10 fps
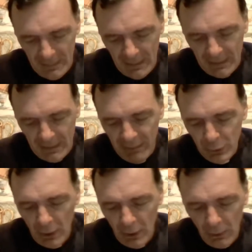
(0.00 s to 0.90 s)

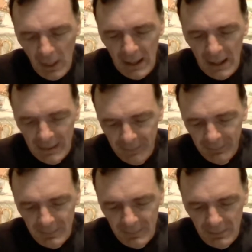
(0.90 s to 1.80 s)
attraverso la
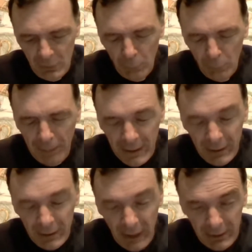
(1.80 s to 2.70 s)
quale tu pensi
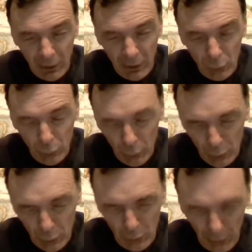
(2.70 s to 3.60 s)
di essere
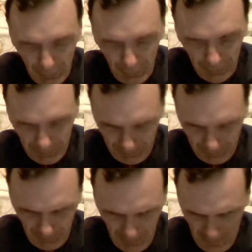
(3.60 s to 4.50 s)
tutto
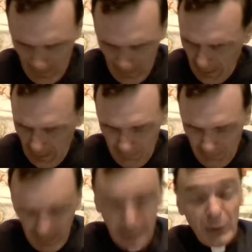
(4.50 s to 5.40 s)

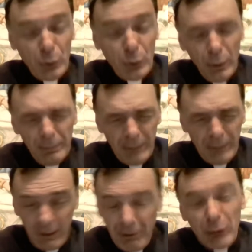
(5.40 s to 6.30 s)
per Gesù
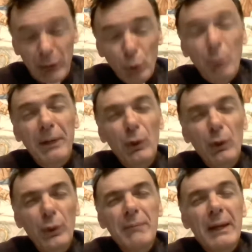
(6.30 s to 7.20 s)
perché fai tutto per
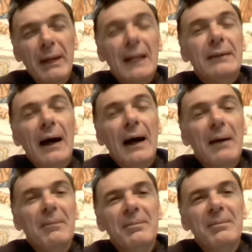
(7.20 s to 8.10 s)
Lui, ma in
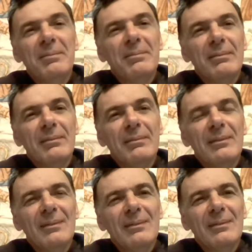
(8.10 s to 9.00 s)
realtà
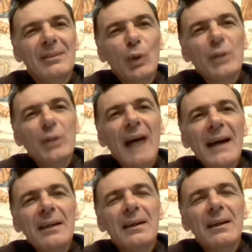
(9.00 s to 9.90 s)
non gli dai